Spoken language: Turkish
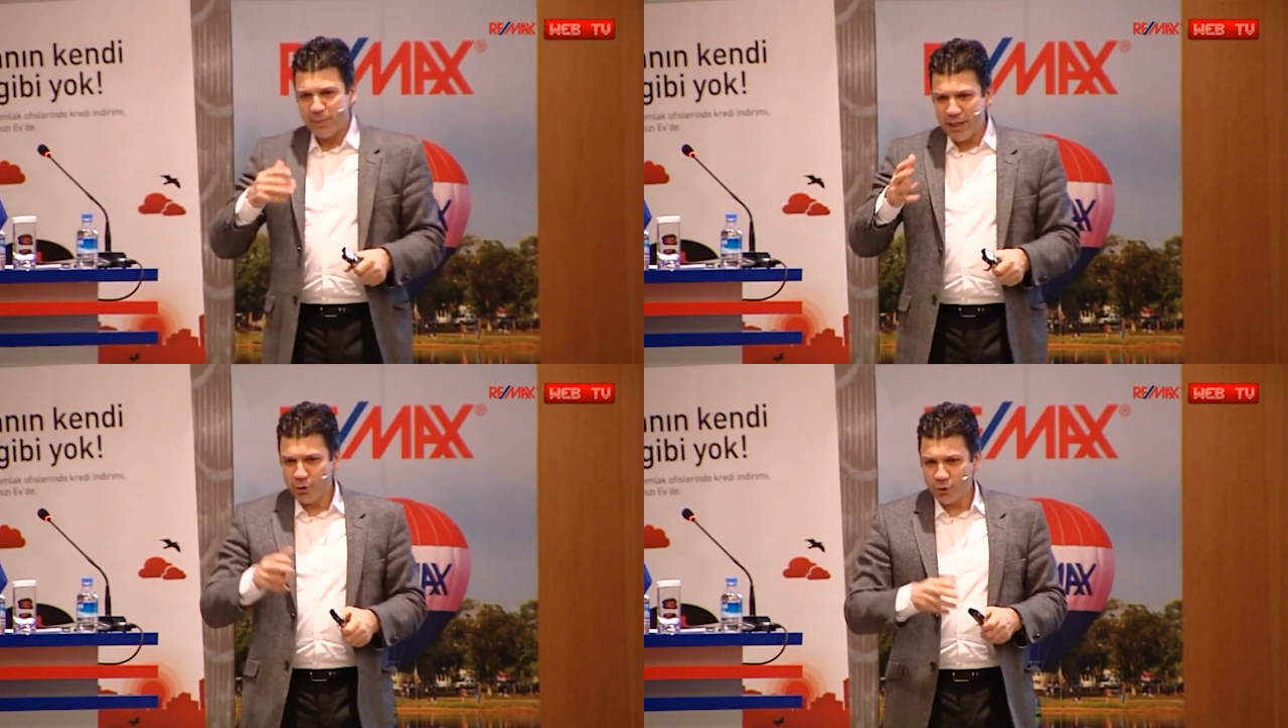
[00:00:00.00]

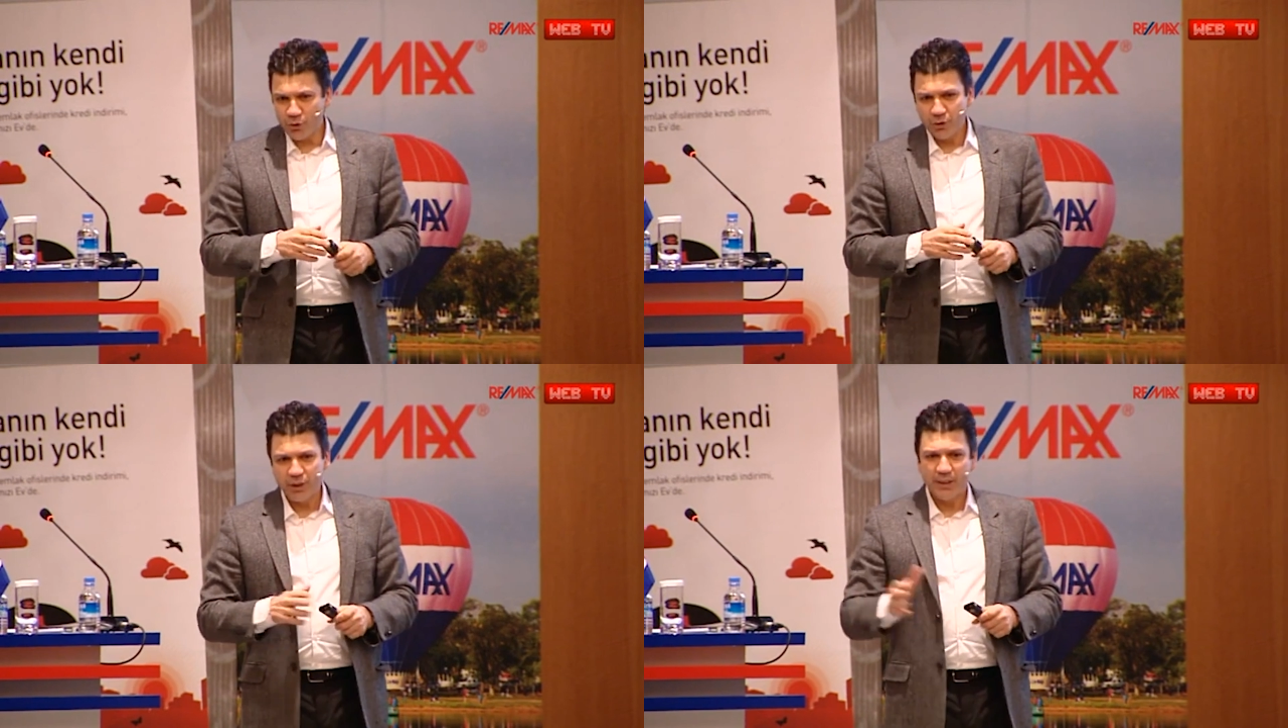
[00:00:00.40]
beni
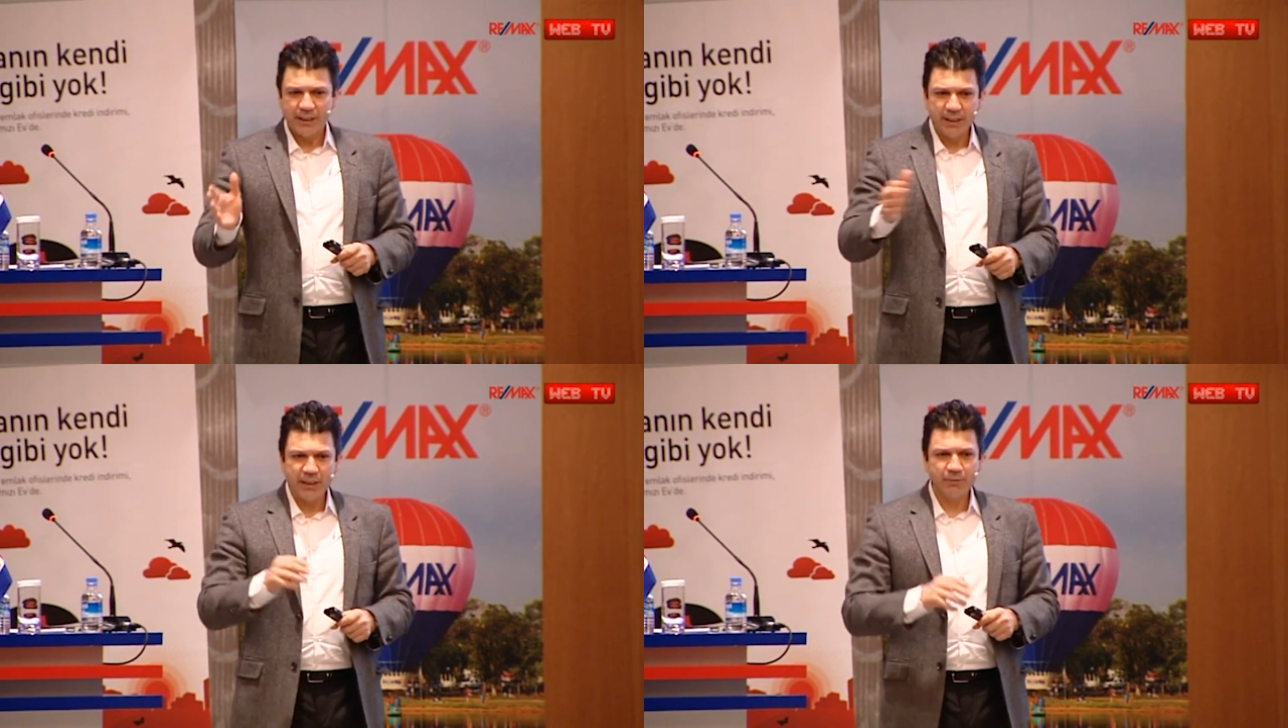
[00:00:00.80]
görün,
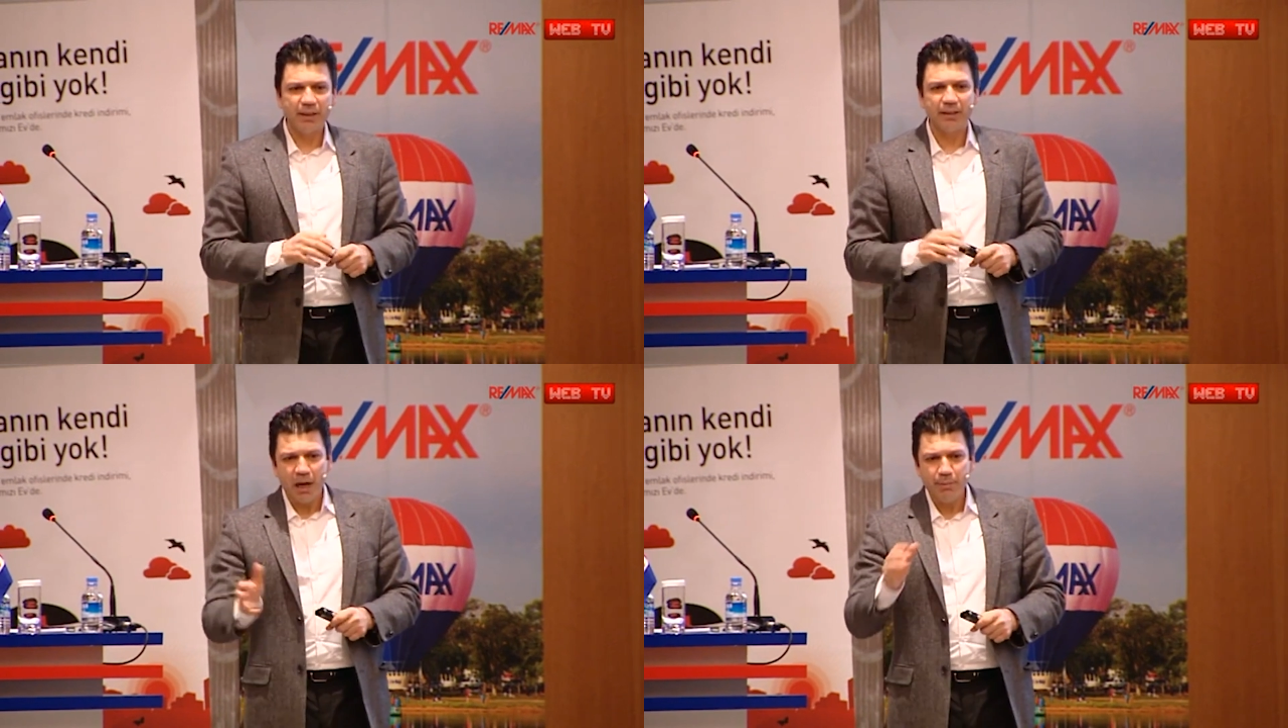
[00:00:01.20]

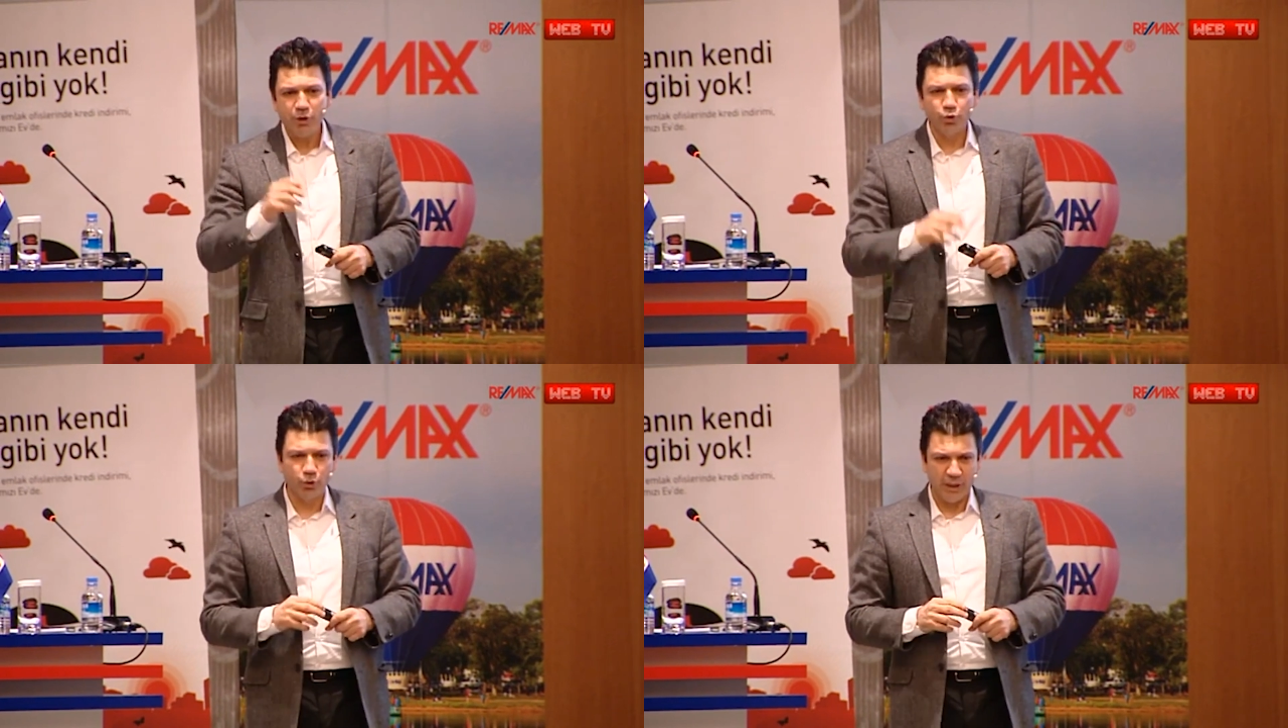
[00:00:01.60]
sırtıma ne
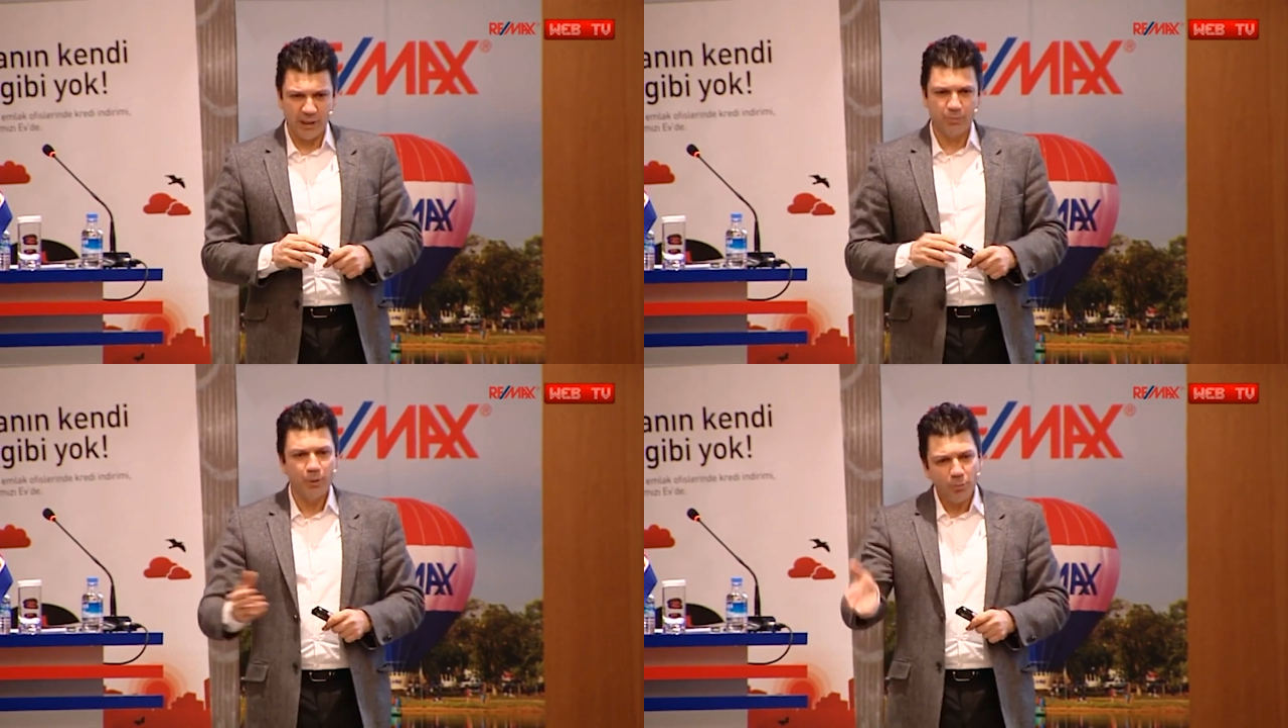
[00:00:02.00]
haber Joe
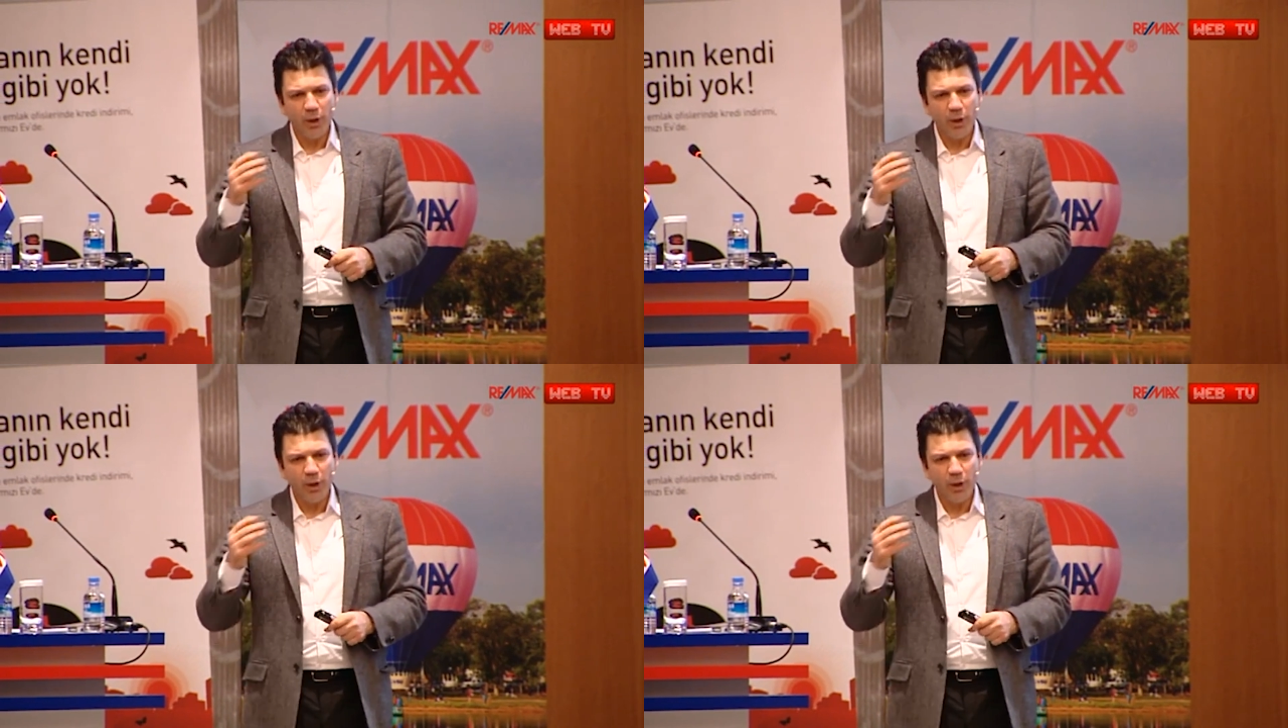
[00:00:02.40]
dinleyeyim.